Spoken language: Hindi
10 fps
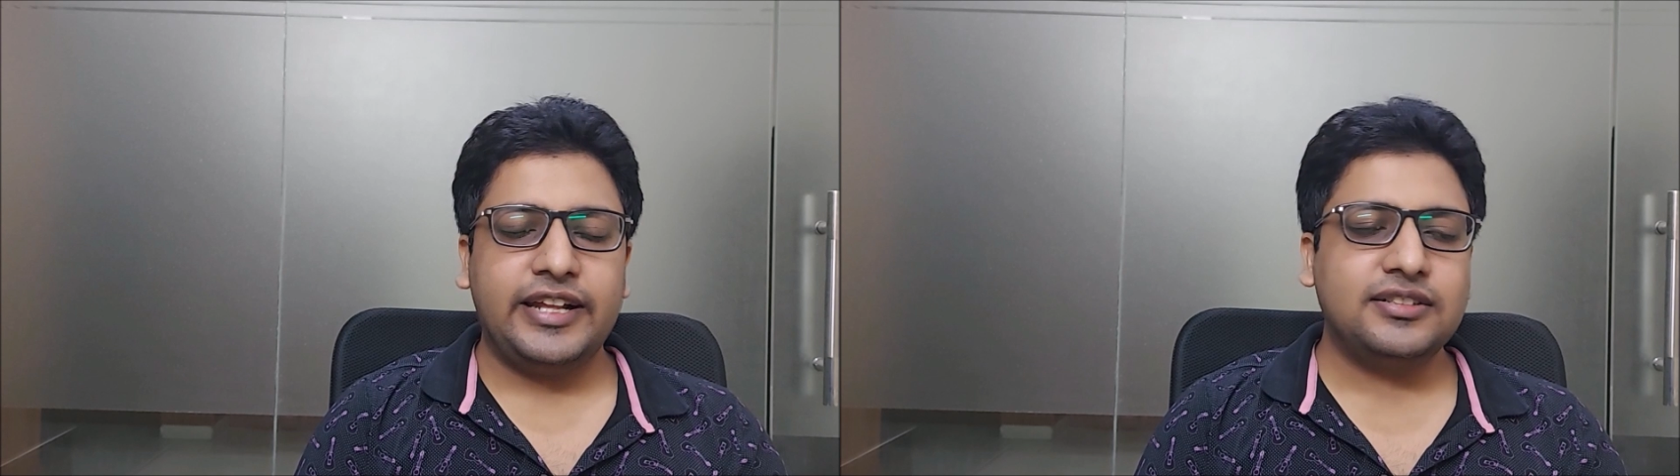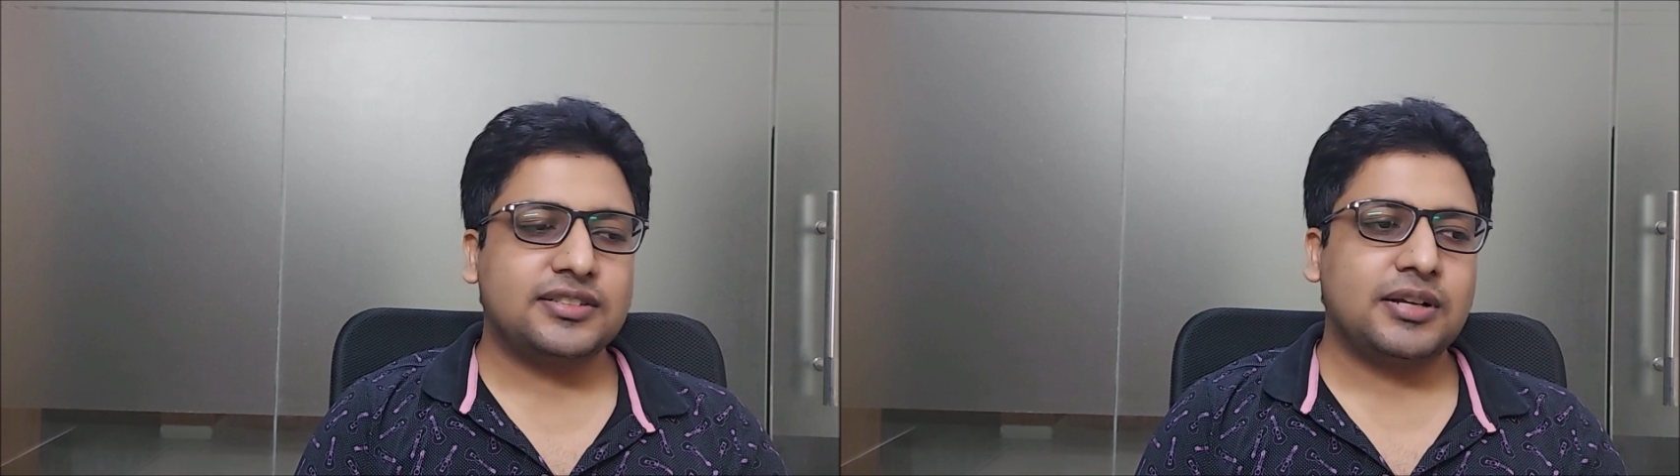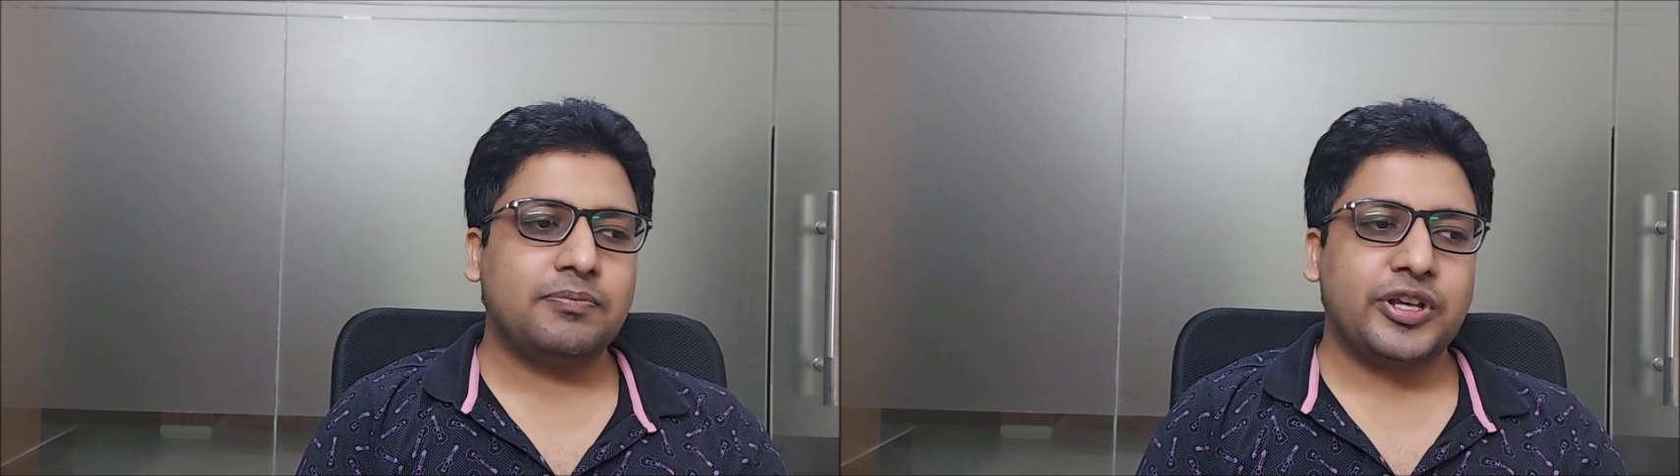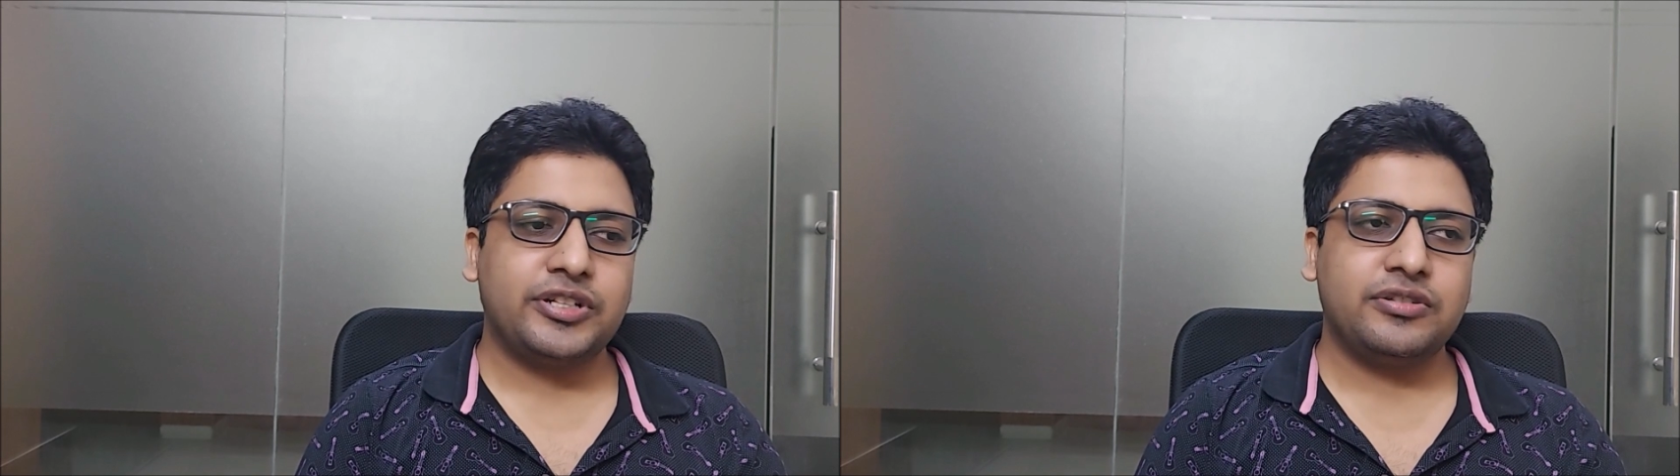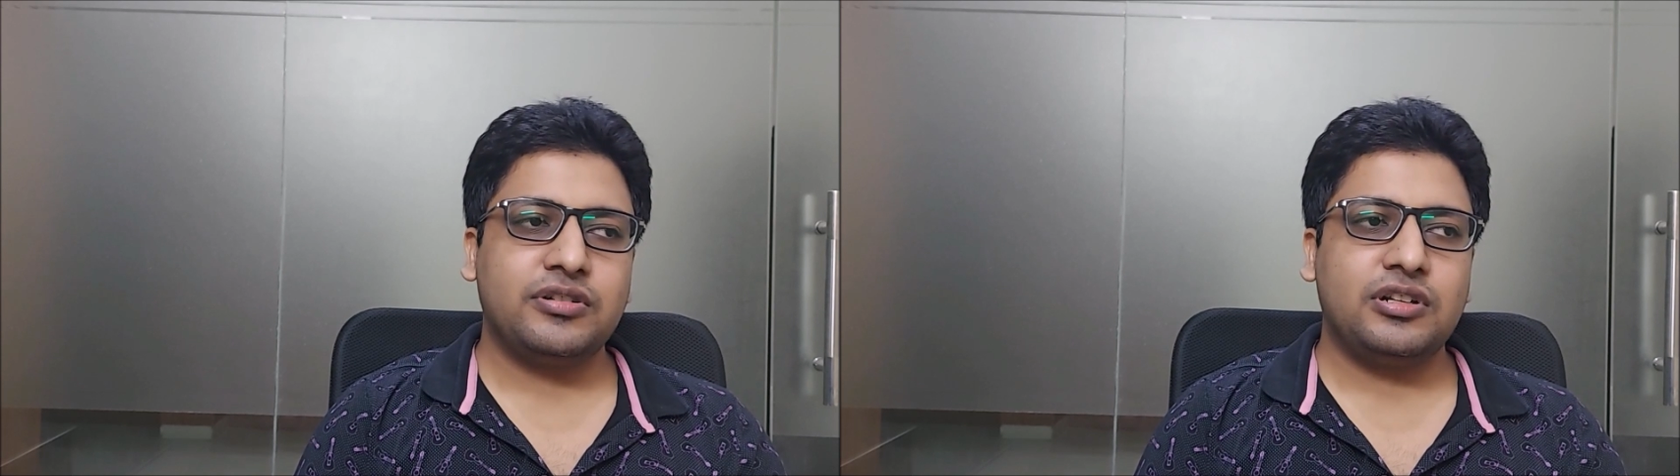इन सब
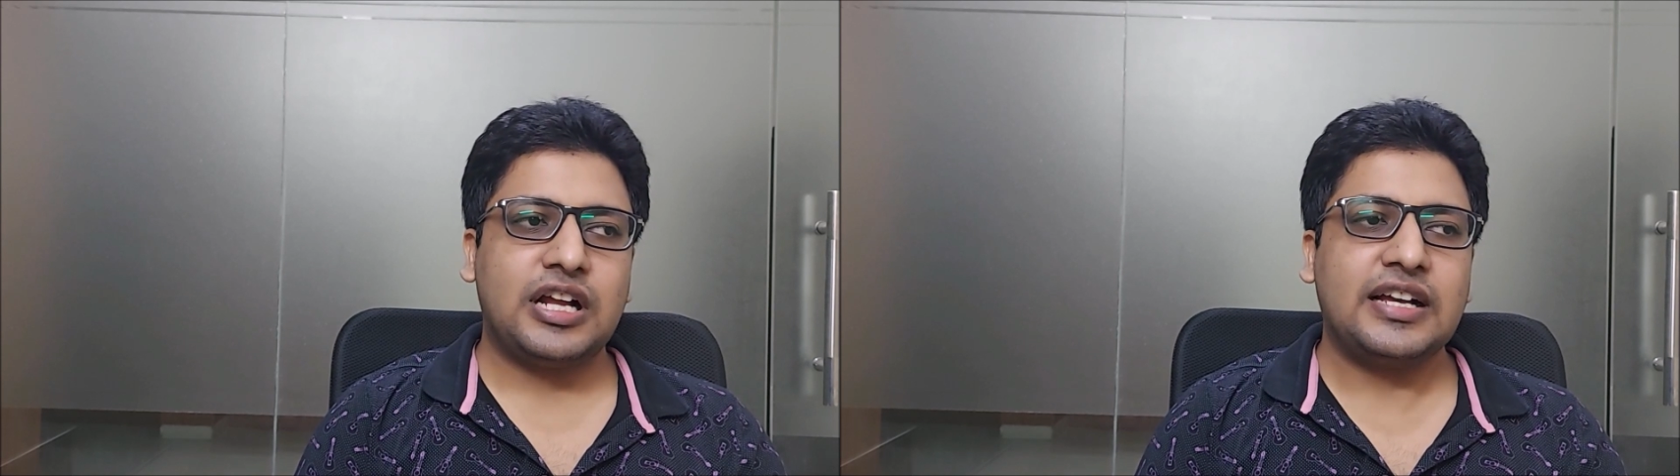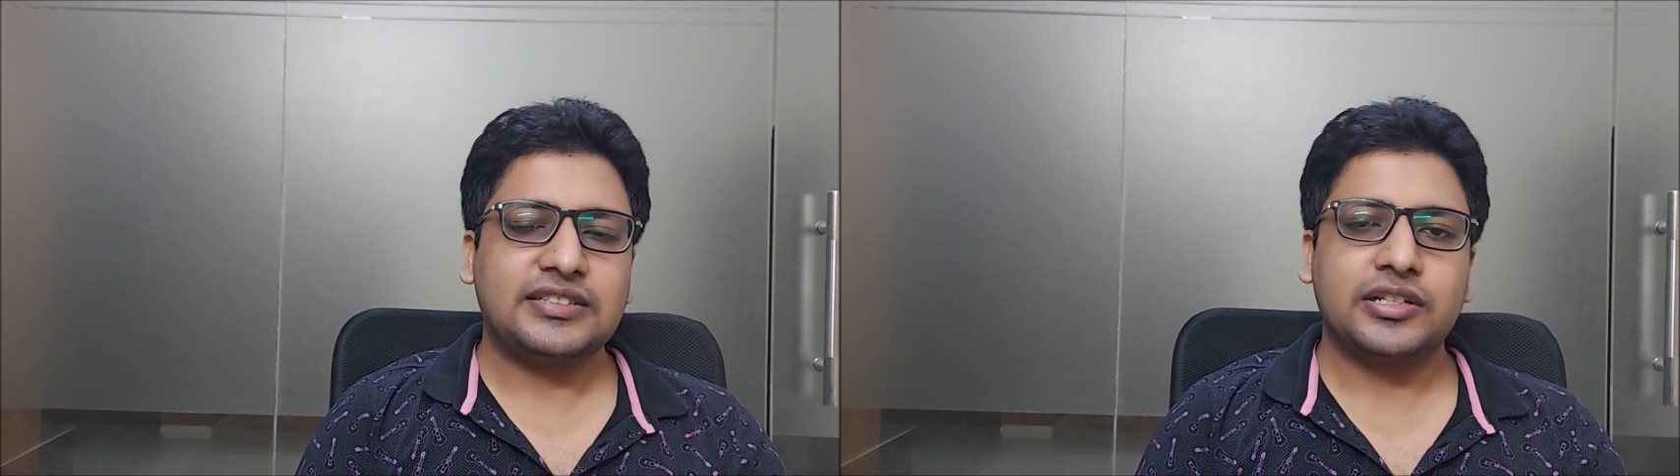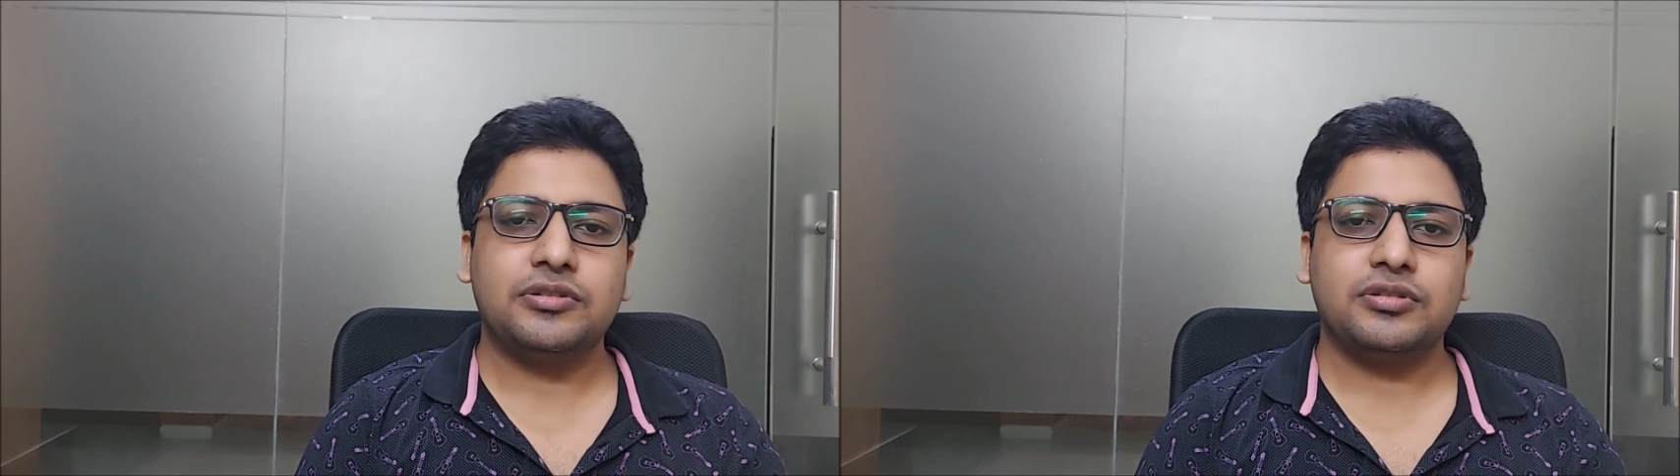के जो लास्ट के